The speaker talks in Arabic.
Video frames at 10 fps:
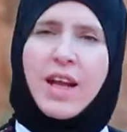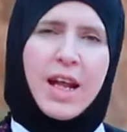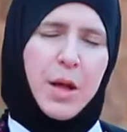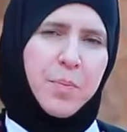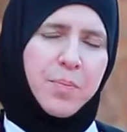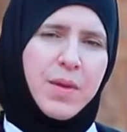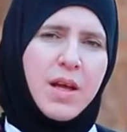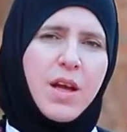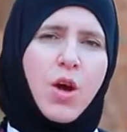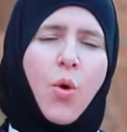الكلام؟
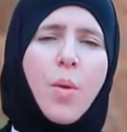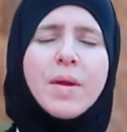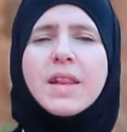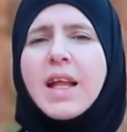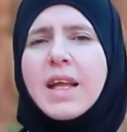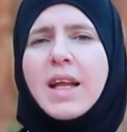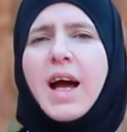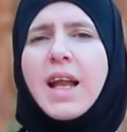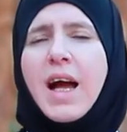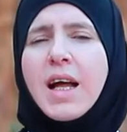وما الدليل
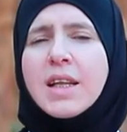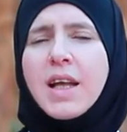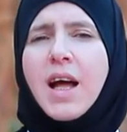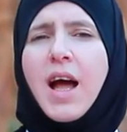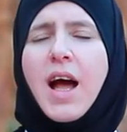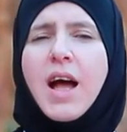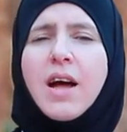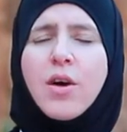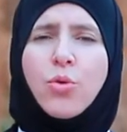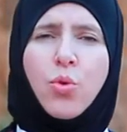على ان
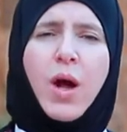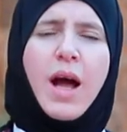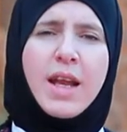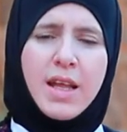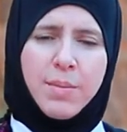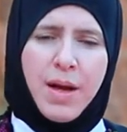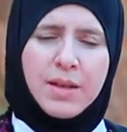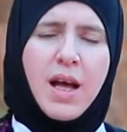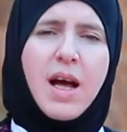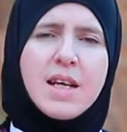روح
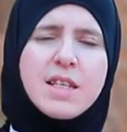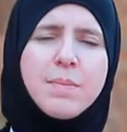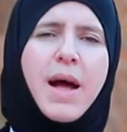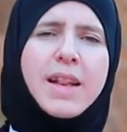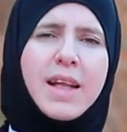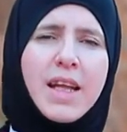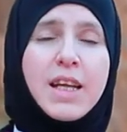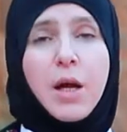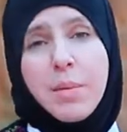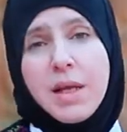العباده اصبحت
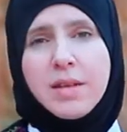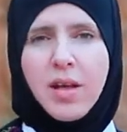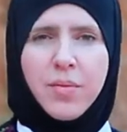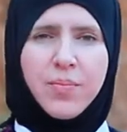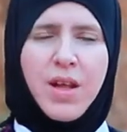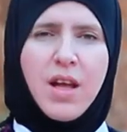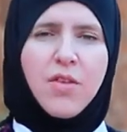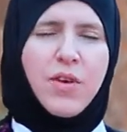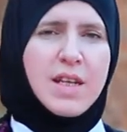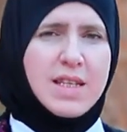لدينا ميته؟
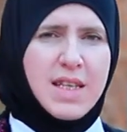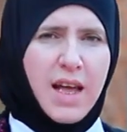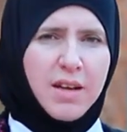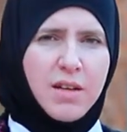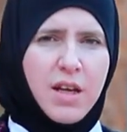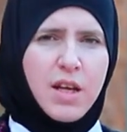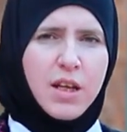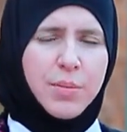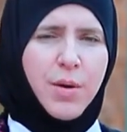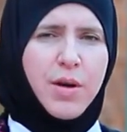فالانسان
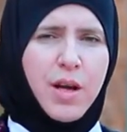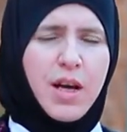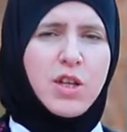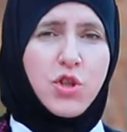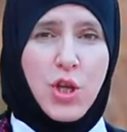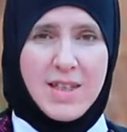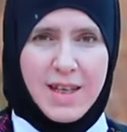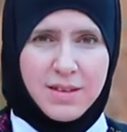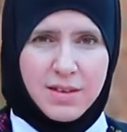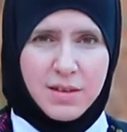عباره عن
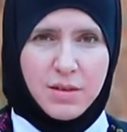جسد